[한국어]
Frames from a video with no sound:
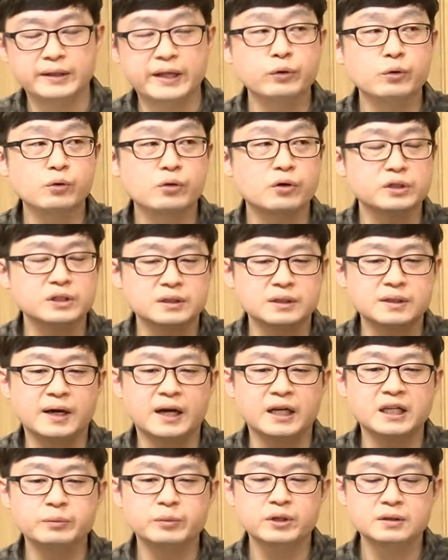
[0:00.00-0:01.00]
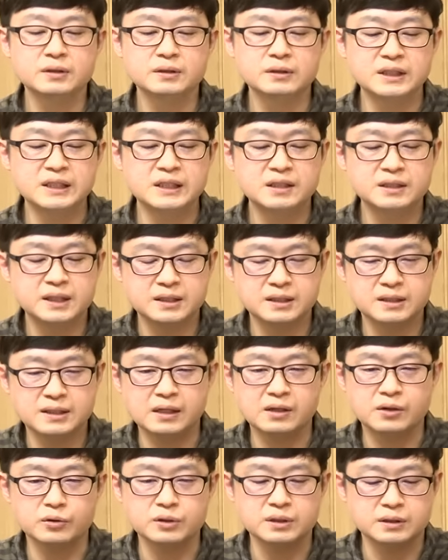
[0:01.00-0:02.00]
내려올 것이냐, 아니면은 잉크젯이
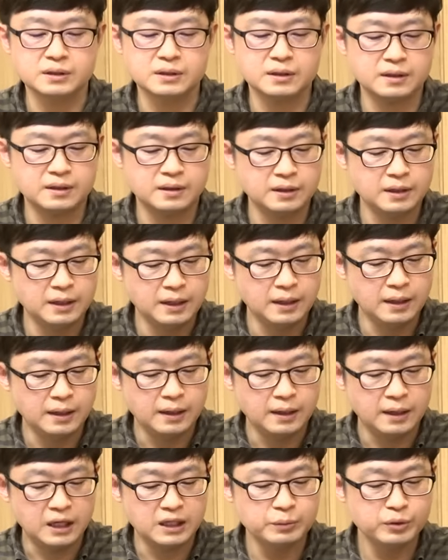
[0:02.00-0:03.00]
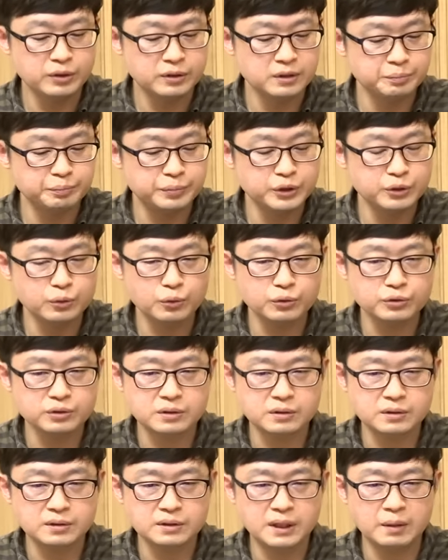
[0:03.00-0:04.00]
갈 것이냐, 아니면은
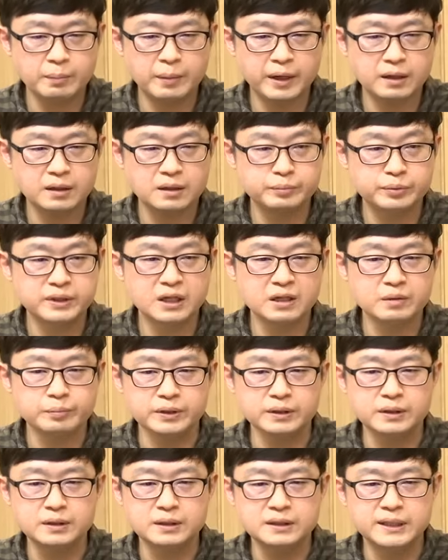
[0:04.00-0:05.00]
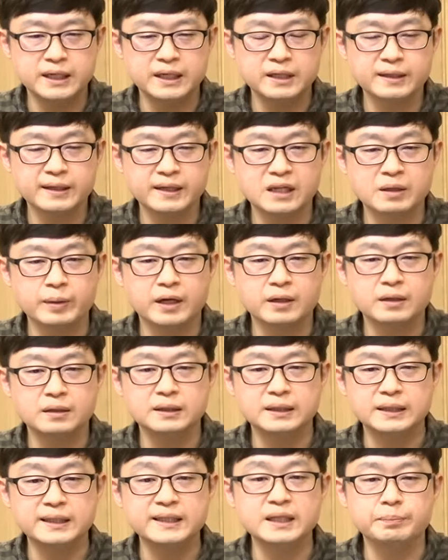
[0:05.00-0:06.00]
비전옥스가 말하는 브이아이피, 제이디아이가 네.
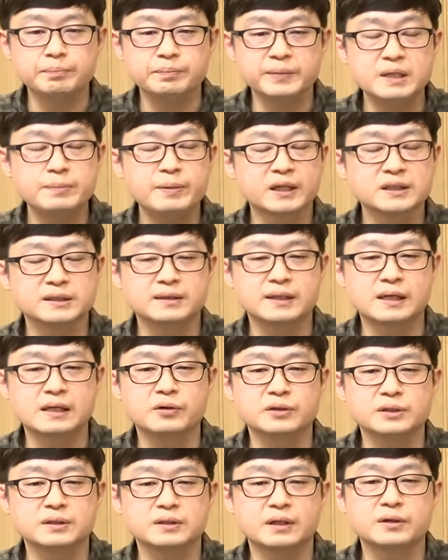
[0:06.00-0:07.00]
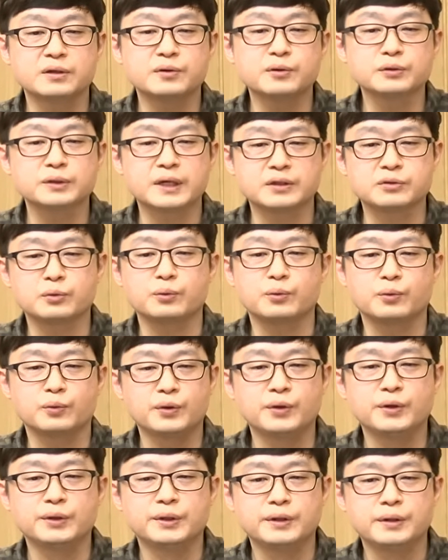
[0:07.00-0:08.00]
말하는 이립 이 방식 갈 것이냐, 이런 것 계속
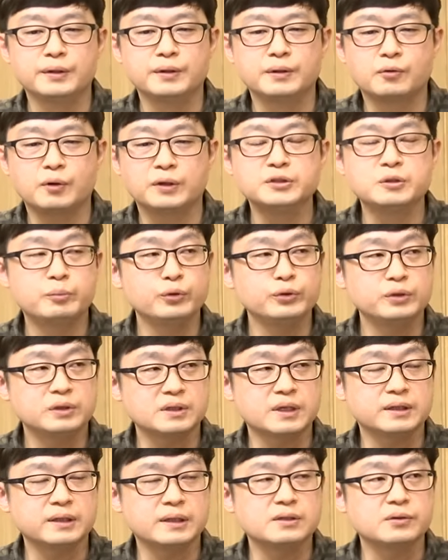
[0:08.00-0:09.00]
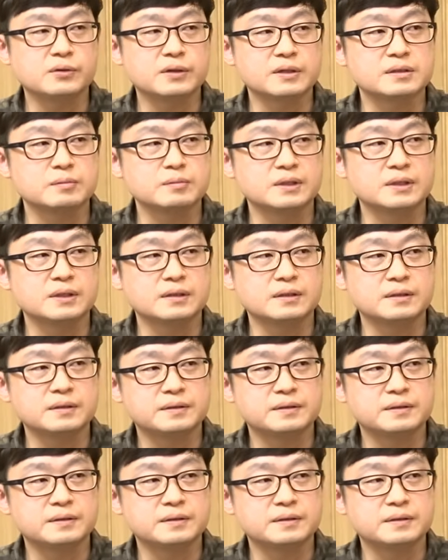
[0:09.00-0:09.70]
관전 포인트가 될 것 같습니다.